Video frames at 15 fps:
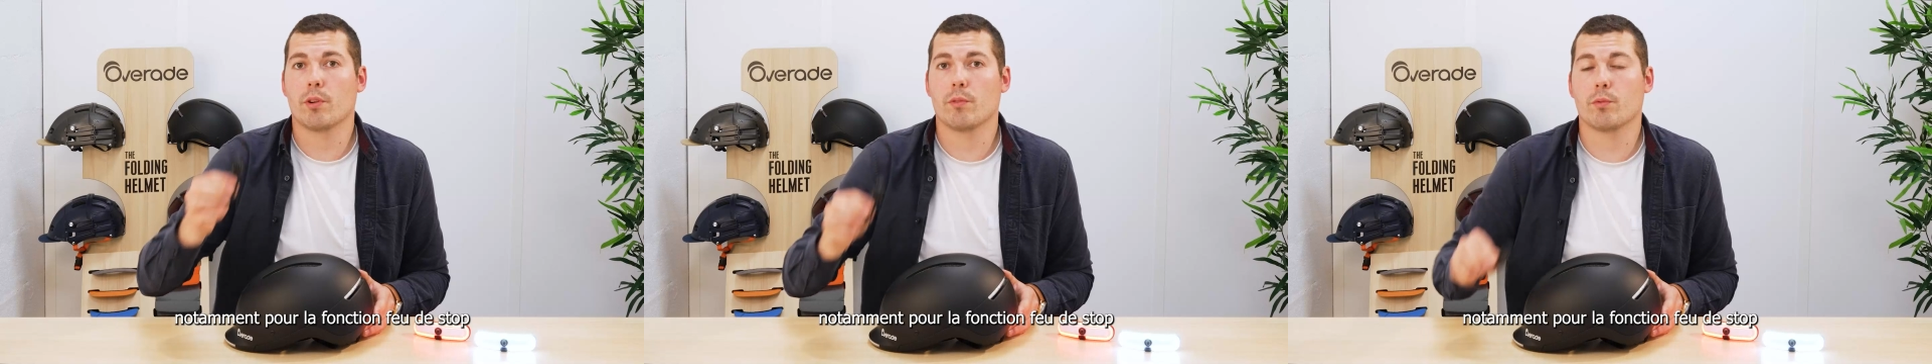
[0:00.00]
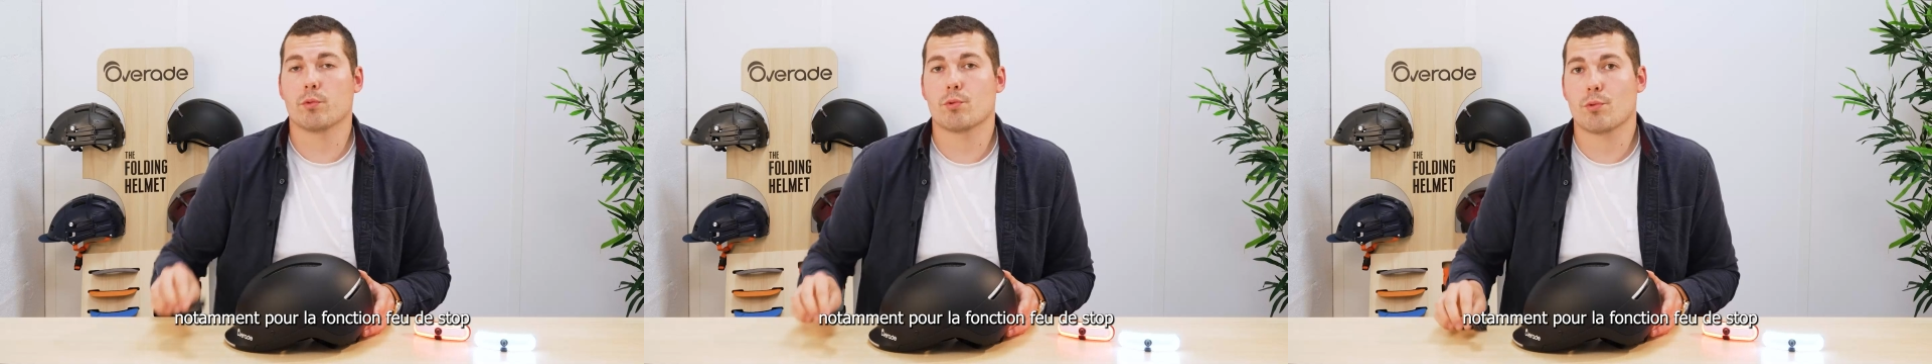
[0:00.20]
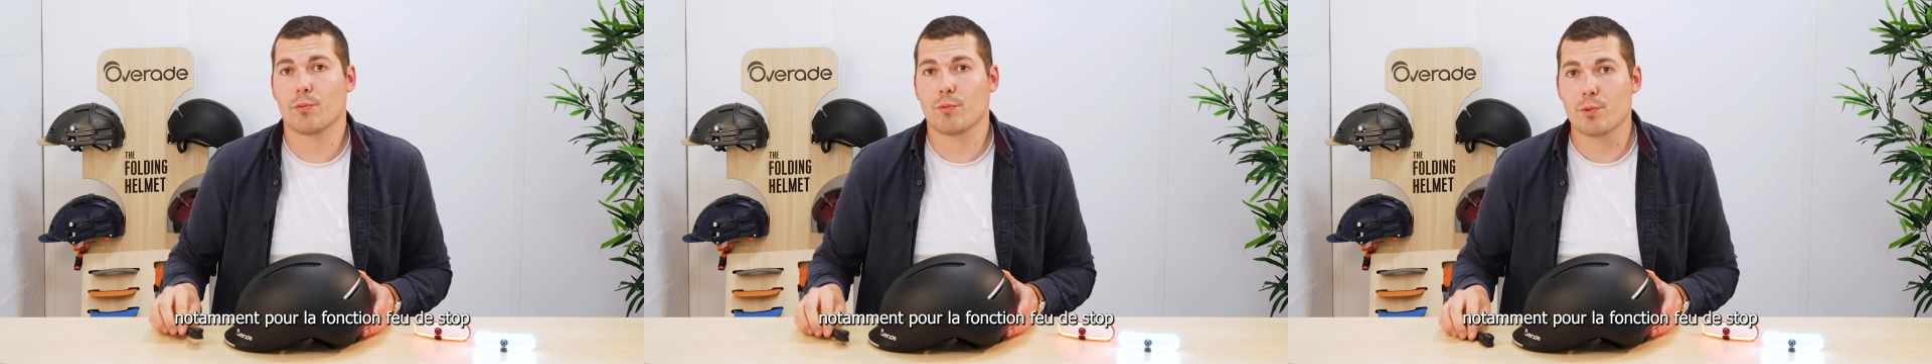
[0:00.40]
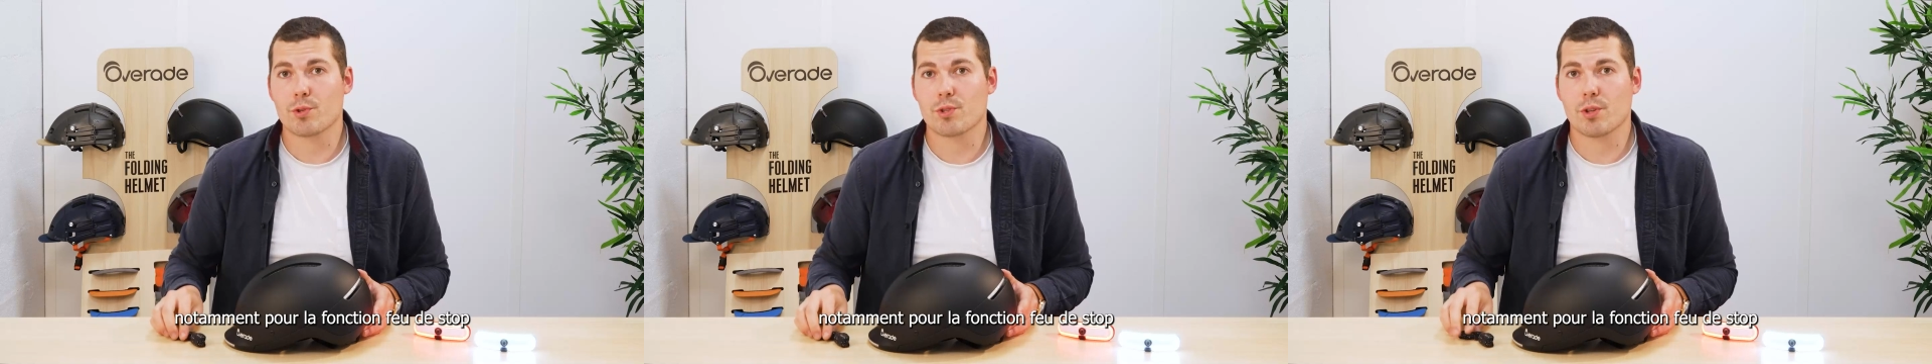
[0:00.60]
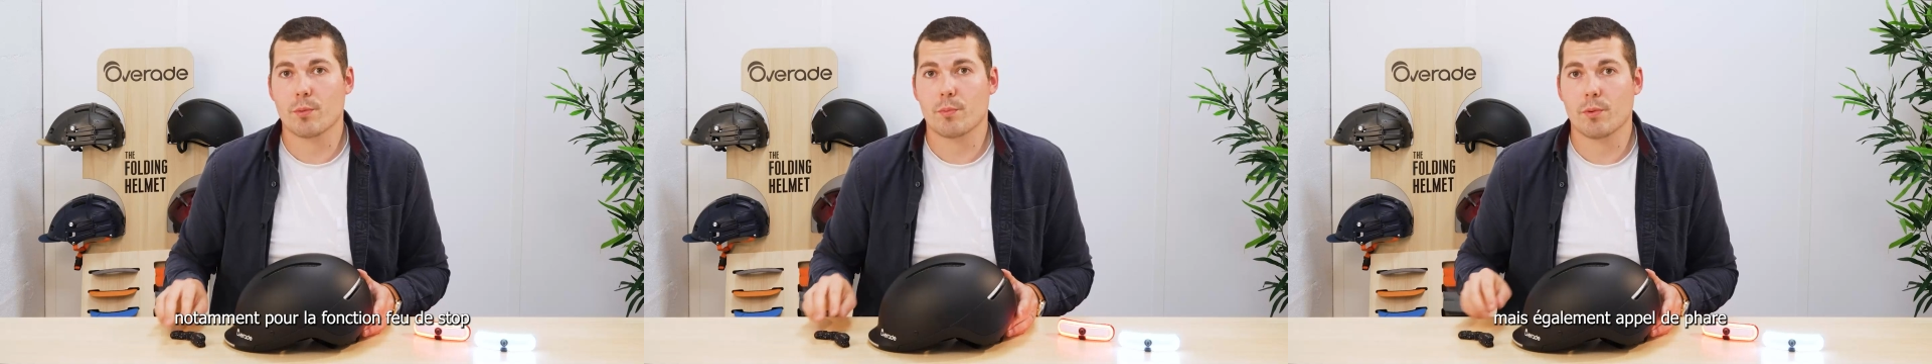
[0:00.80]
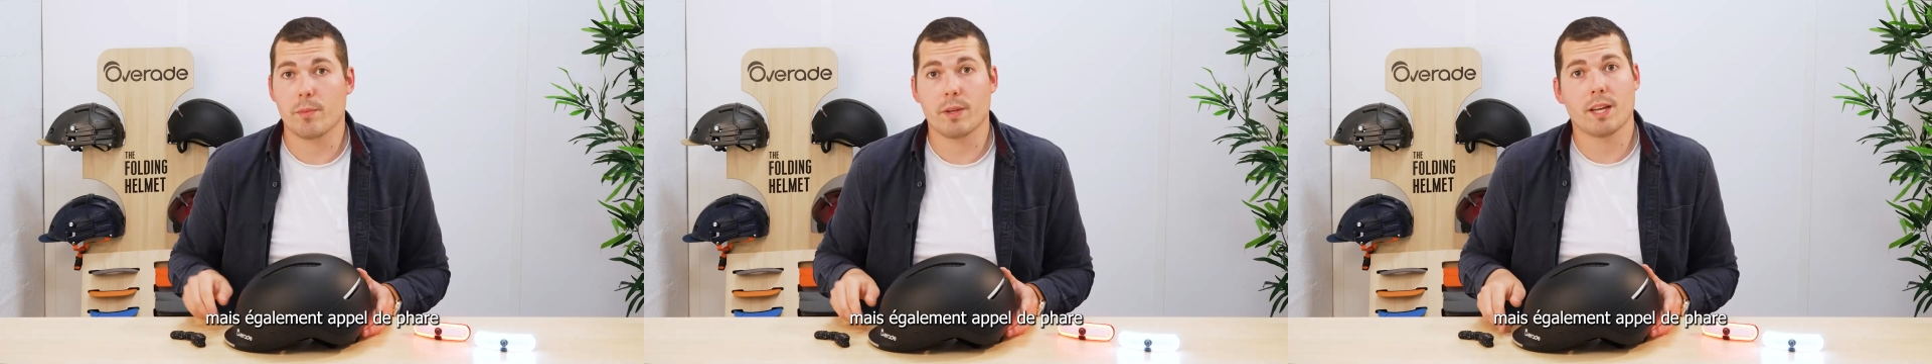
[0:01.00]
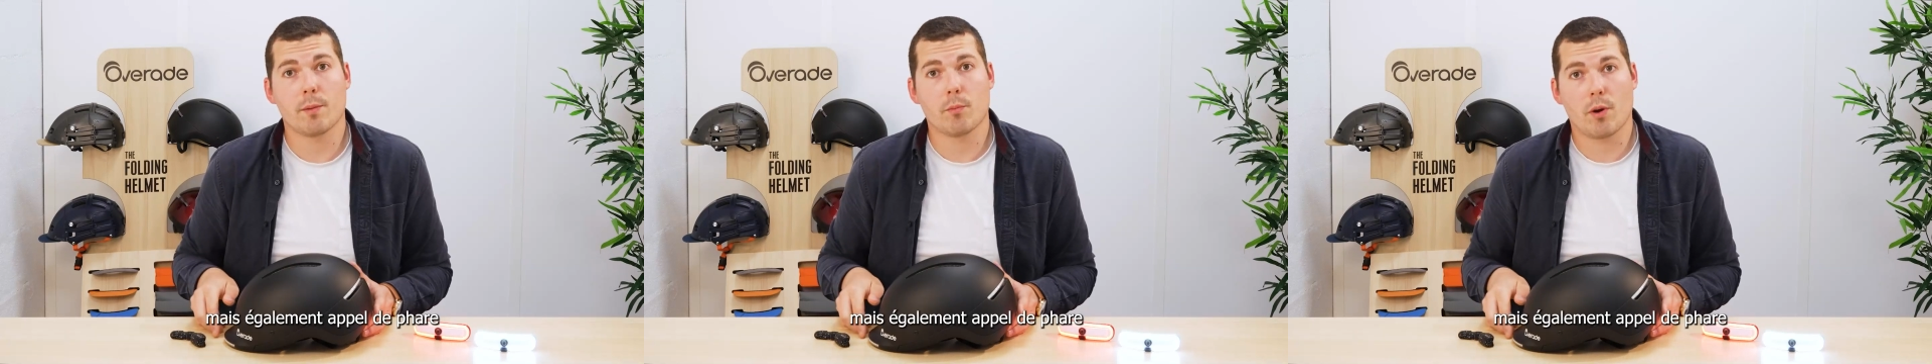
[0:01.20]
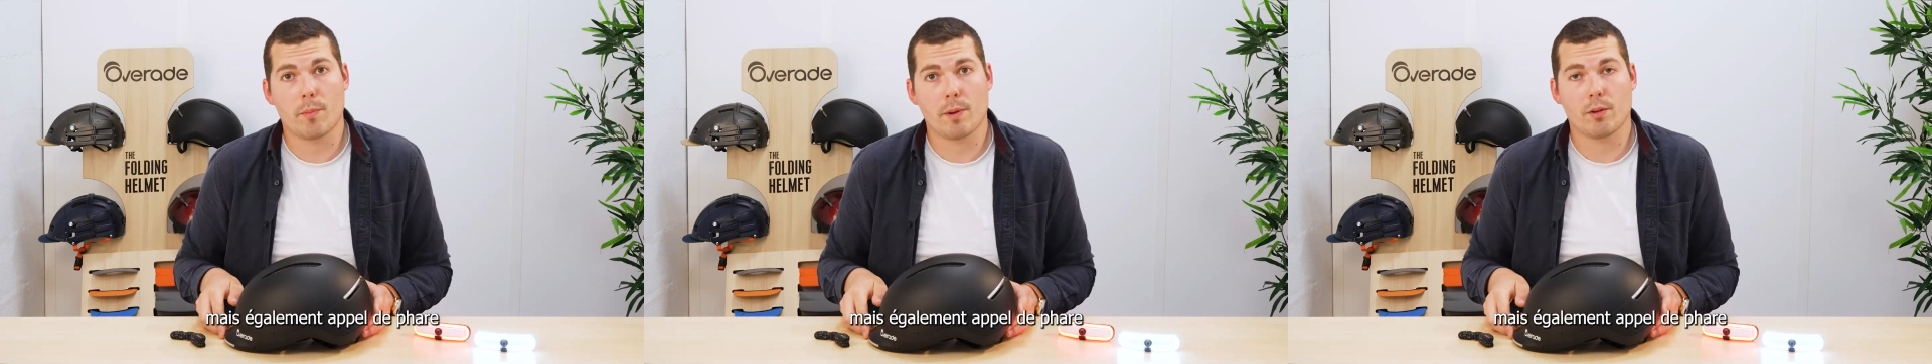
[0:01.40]
les fonctions feu stop mais
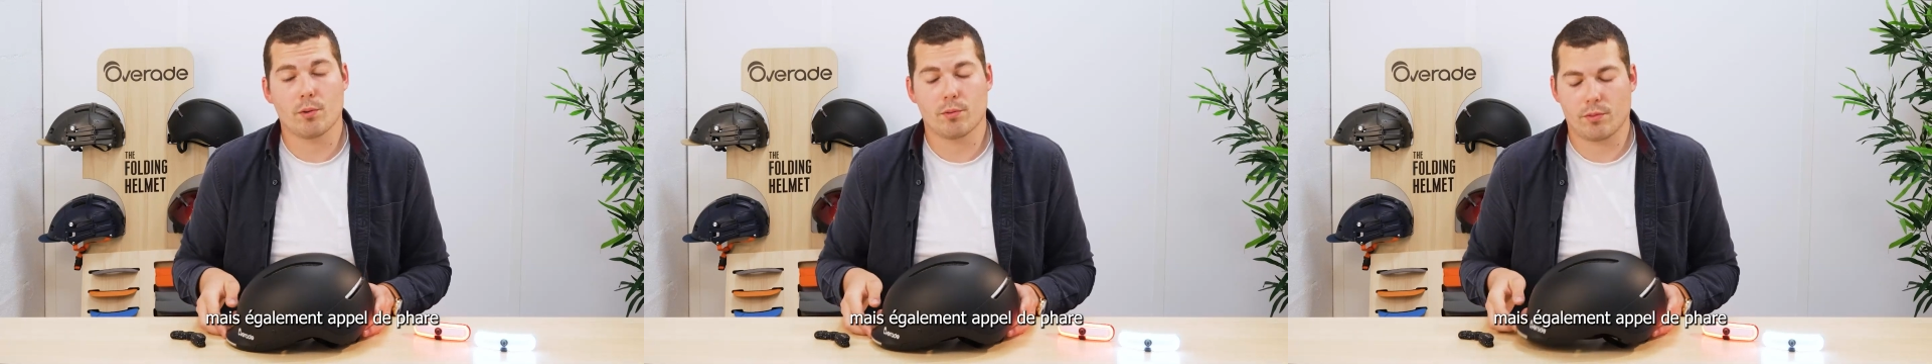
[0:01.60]
également appel de